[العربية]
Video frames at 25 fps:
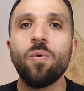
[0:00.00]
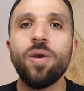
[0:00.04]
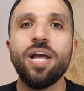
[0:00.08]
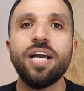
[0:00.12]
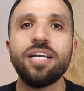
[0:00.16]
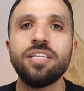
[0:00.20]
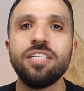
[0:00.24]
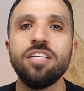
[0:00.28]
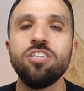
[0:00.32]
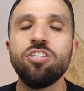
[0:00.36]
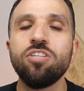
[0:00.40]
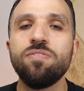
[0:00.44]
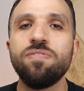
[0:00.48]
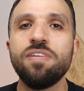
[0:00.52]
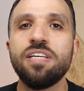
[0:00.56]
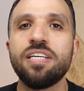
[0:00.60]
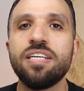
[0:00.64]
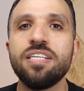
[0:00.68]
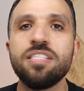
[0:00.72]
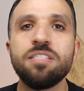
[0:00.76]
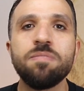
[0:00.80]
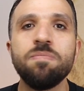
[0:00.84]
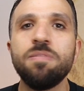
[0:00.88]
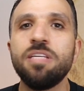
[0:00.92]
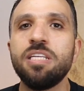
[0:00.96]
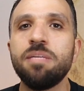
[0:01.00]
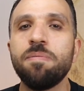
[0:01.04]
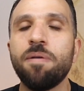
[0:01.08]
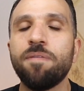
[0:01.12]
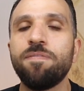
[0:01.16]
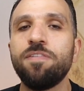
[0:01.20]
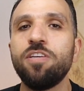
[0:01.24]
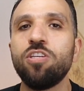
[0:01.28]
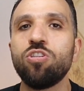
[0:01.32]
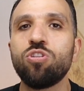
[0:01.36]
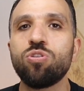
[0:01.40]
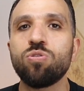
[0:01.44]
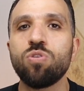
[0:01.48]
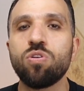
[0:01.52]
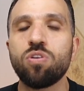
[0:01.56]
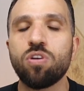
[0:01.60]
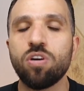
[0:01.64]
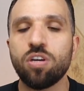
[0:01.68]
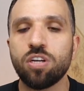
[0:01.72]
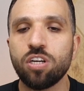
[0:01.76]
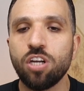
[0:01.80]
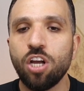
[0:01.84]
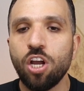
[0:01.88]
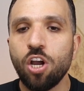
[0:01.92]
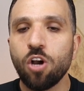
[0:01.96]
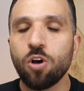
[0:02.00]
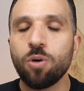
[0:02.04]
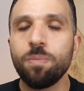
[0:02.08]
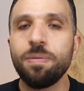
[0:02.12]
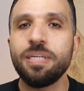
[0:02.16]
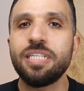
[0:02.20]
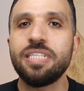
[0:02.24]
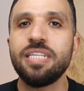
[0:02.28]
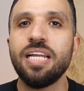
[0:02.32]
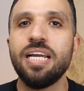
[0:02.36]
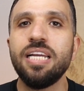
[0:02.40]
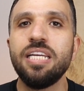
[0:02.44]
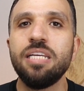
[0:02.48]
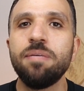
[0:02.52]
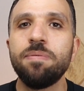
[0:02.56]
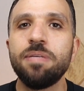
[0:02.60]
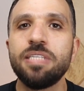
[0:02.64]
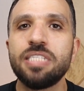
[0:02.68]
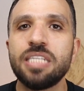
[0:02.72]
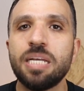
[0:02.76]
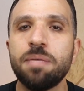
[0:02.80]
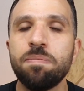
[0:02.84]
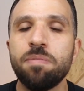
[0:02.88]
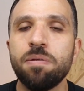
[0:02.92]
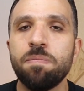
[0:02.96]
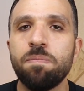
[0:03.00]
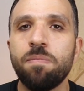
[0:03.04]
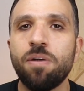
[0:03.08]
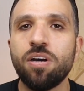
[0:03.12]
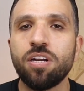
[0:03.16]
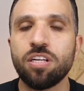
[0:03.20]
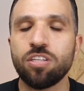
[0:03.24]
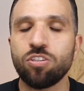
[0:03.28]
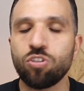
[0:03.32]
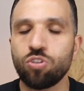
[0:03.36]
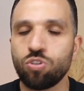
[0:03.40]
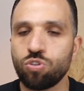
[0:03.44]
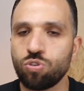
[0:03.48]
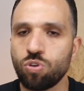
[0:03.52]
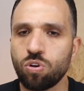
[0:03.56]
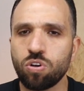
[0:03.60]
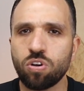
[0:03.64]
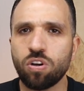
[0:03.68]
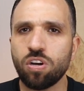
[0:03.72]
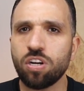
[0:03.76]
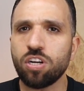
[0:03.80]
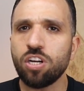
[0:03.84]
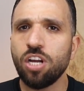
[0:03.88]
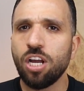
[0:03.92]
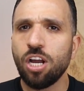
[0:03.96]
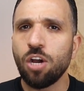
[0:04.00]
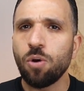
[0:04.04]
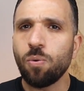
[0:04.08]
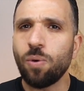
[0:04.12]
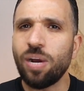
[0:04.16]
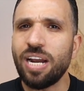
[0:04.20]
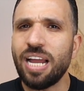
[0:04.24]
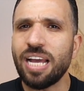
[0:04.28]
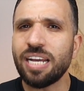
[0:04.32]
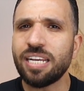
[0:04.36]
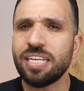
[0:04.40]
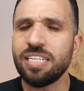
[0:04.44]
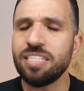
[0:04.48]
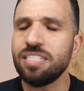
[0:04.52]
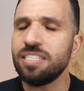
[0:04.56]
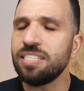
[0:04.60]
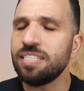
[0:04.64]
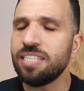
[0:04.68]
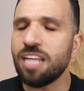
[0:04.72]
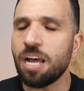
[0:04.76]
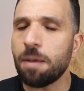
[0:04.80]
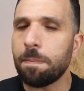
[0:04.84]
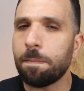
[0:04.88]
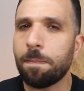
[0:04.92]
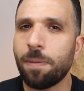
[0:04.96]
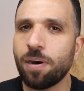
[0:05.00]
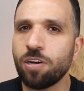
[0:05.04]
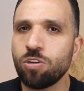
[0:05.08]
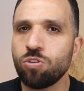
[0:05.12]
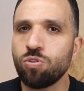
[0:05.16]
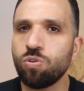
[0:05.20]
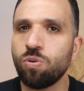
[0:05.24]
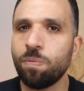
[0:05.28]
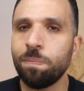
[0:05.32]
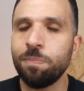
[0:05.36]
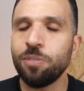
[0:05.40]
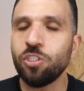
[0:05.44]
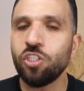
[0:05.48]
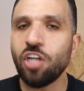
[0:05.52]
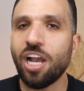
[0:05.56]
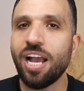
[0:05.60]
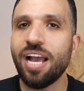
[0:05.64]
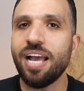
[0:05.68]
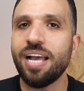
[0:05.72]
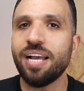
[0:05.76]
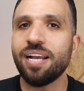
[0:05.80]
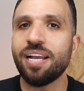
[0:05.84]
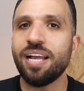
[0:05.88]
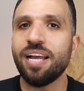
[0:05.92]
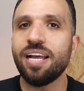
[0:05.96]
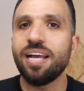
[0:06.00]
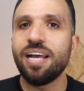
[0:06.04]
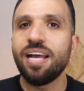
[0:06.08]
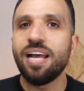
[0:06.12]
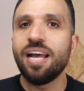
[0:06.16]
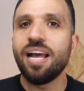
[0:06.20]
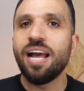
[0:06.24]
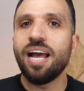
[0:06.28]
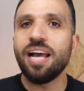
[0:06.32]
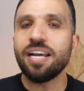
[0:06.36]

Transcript: ويكتشف الجسم ان مفيش سكر وبالتالي بيسبب مرض السكر ولكن ده برضه مش حاجه